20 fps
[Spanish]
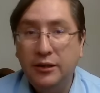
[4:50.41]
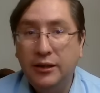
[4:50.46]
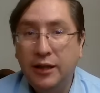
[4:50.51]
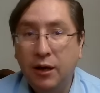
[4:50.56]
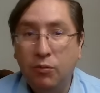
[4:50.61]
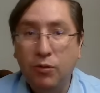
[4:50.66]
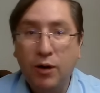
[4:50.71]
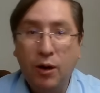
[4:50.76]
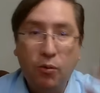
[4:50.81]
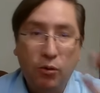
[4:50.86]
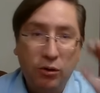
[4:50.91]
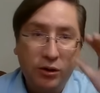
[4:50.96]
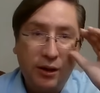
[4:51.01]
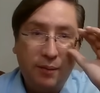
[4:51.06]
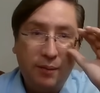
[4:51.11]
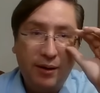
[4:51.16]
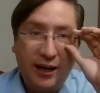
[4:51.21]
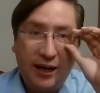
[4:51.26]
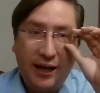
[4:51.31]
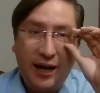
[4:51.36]
de una u
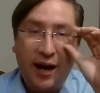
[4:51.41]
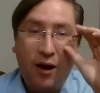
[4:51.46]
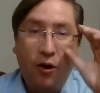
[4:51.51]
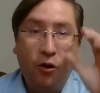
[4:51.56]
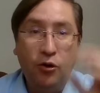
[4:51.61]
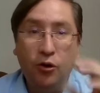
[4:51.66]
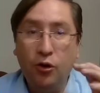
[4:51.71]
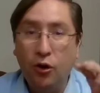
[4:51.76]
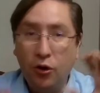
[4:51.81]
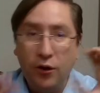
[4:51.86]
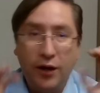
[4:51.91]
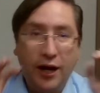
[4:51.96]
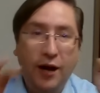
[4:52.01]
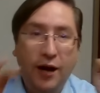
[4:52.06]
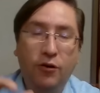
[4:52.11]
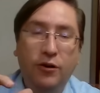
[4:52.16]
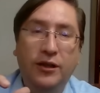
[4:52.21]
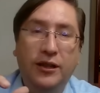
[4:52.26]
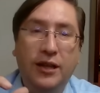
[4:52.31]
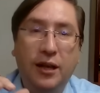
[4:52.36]
otra manera o no lo
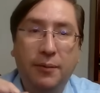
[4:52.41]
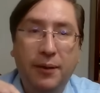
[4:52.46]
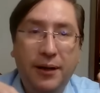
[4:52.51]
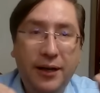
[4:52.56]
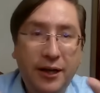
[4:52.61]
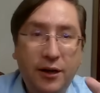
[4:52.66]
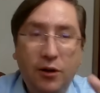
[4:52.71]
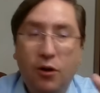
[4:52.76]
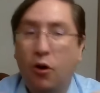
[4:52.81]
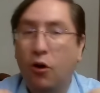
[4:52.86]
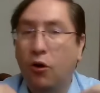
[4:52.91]
dejaron intervenir